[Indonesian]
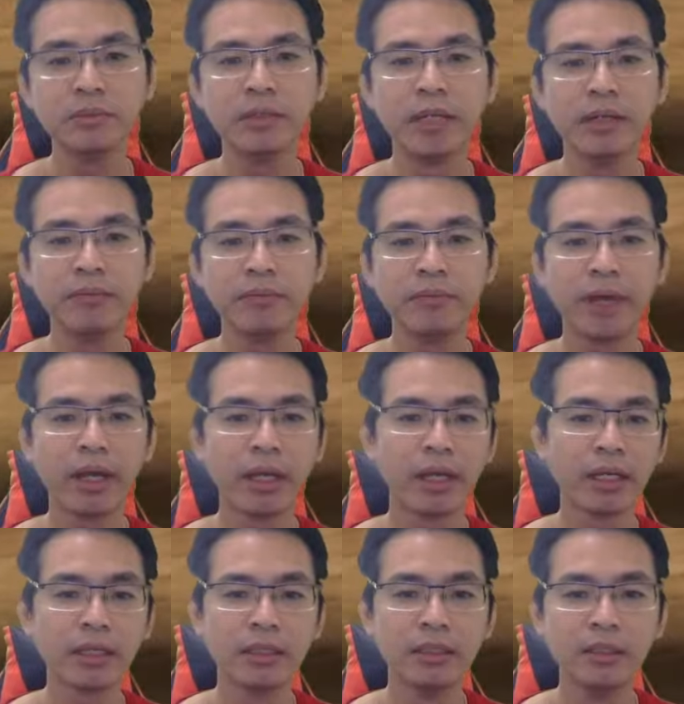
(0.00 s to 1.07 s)
bisa impact
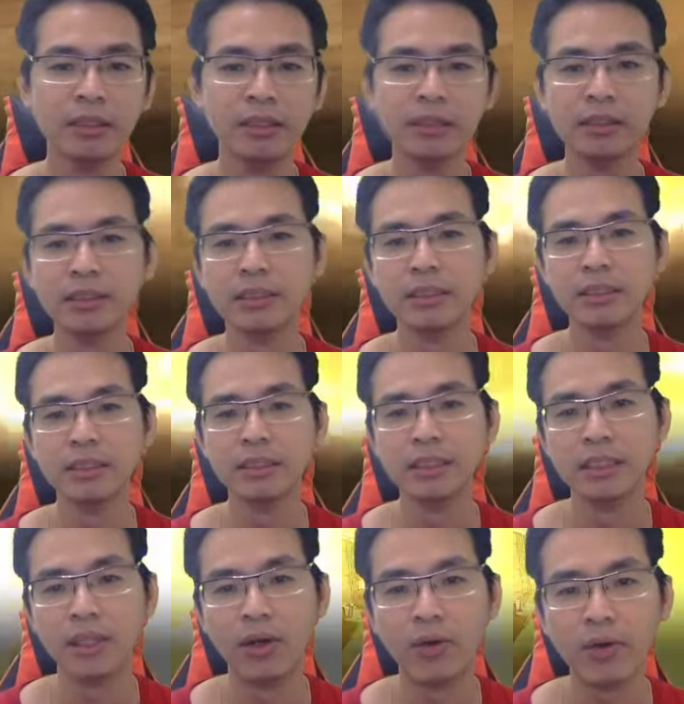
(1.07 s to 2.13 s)

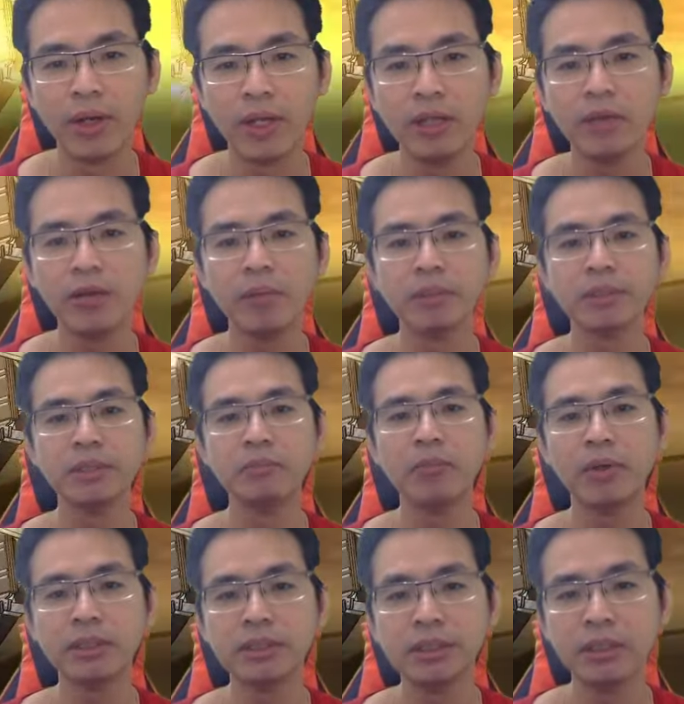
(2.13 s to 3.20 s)
oke ini udah pasti
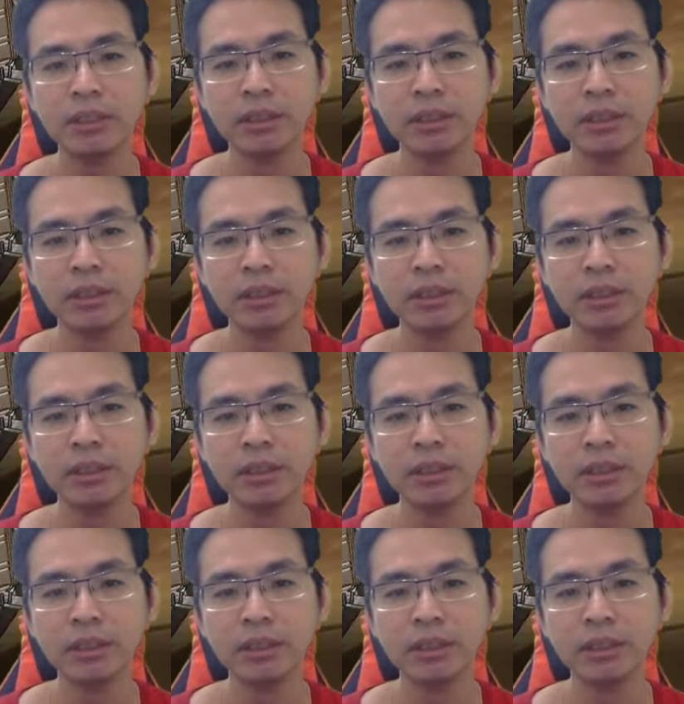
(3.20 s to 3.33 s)
bot sih